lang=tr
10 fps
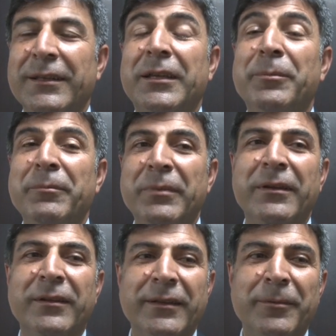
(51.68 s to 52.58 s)
2001
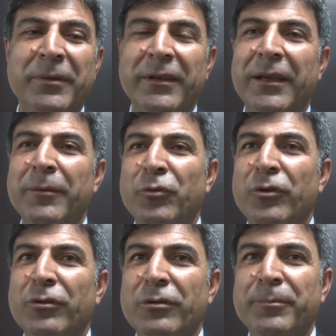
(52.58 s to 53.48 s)
yılından beri hem
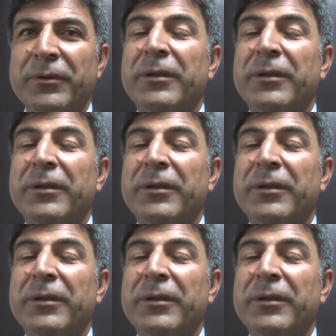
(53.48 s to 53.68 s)
üye olup